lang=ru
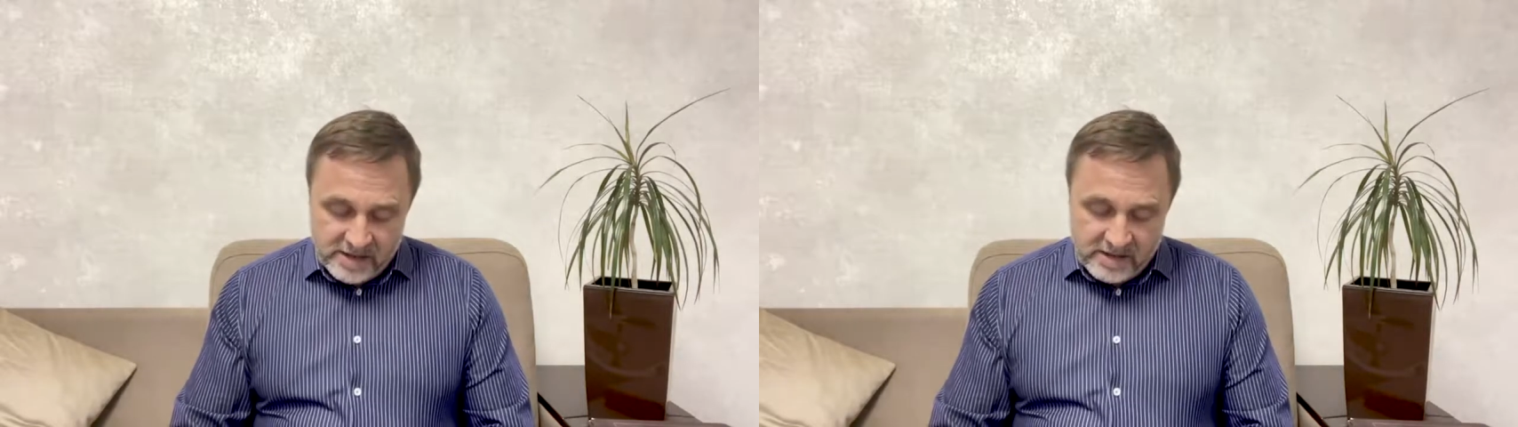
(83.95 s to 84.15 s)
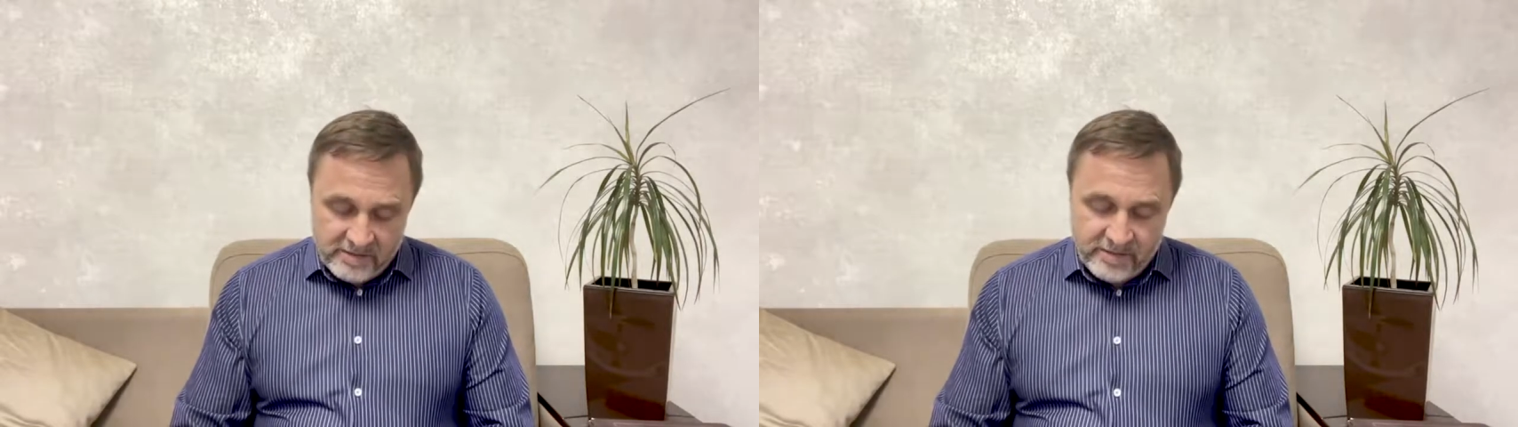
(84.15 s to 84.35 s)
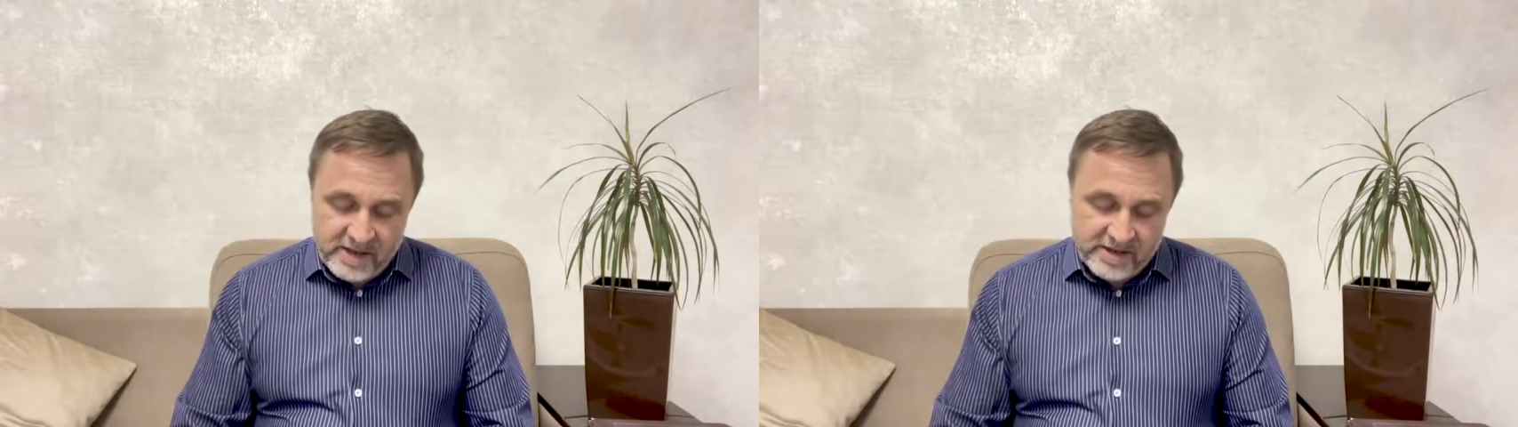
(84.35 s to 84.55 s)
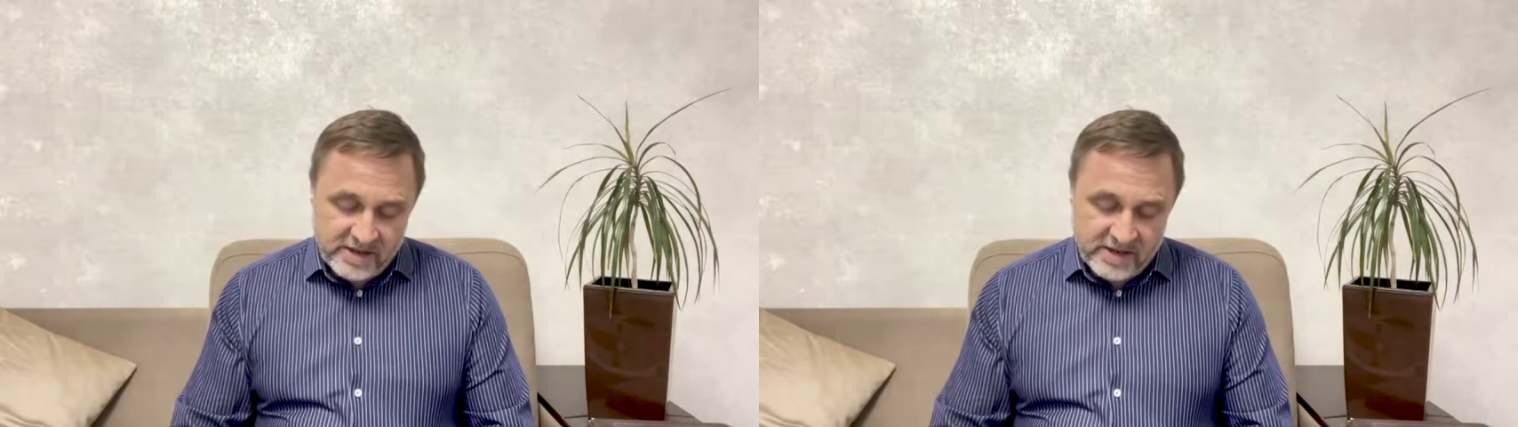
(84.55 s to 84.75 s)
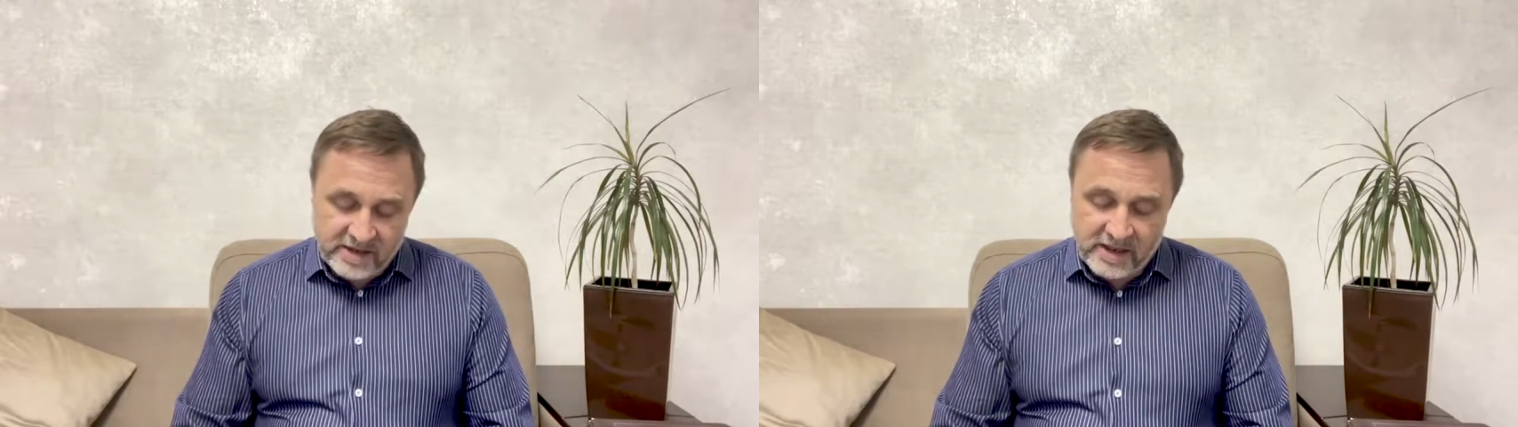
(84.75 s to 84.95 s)

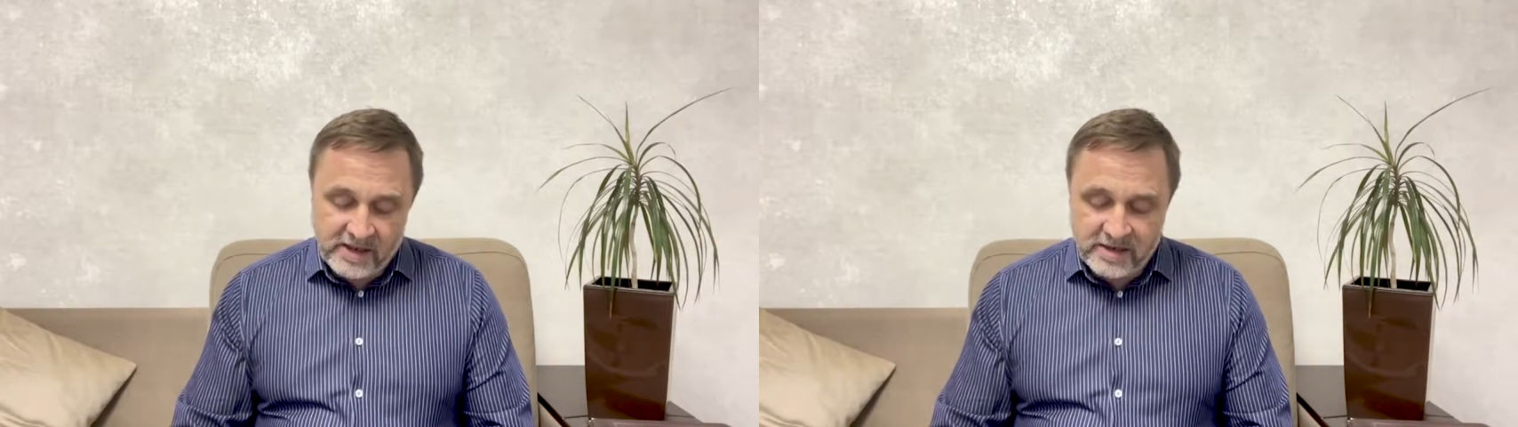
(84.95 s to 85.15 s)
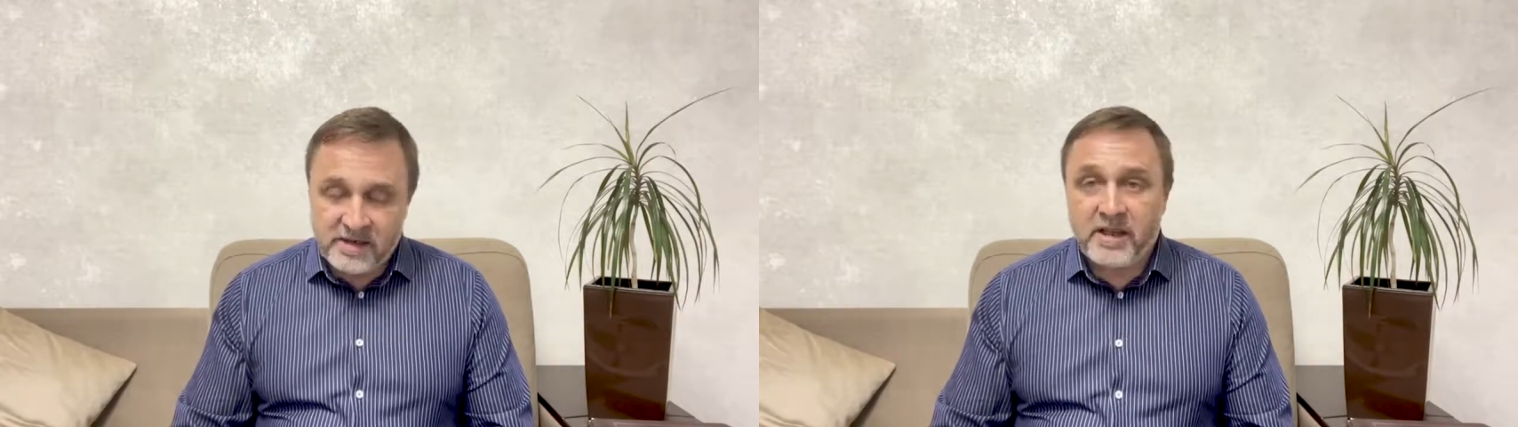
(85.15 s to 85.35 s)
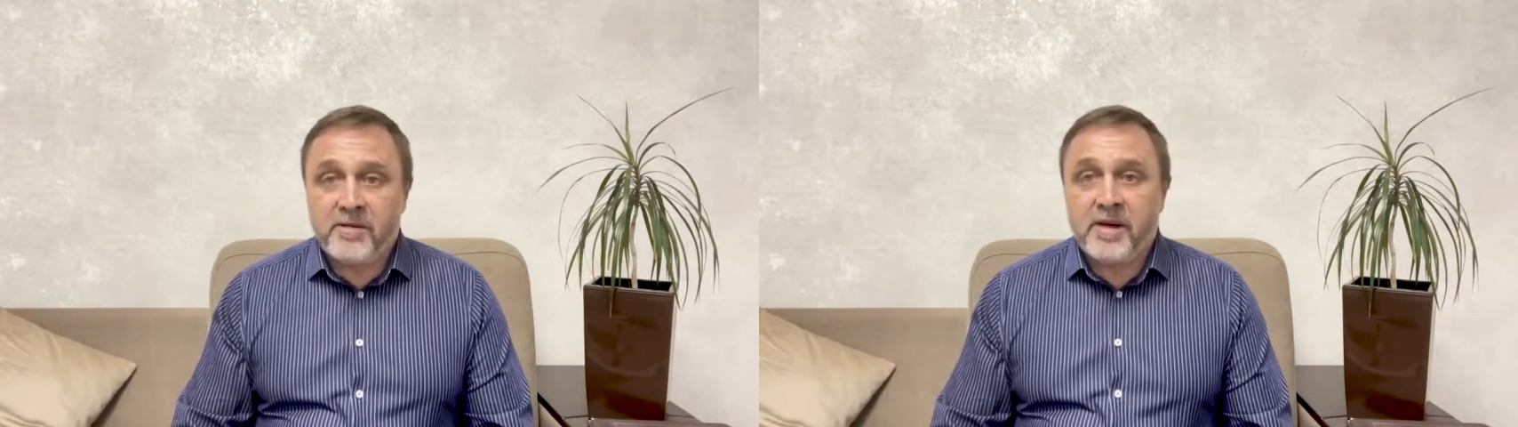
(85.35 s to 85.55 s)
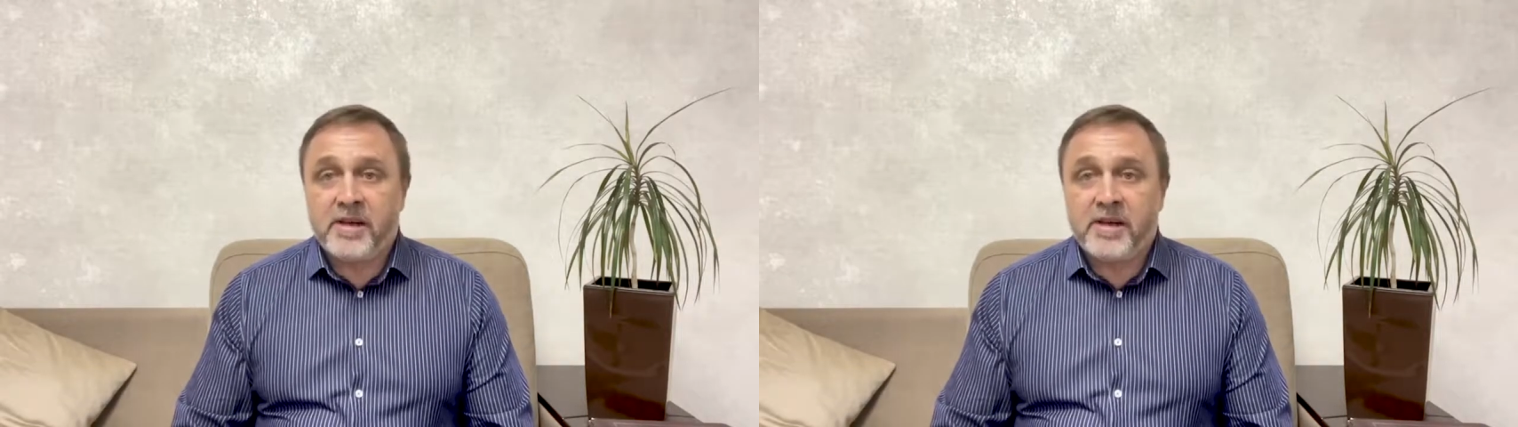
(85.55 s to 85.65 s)
важные такие слова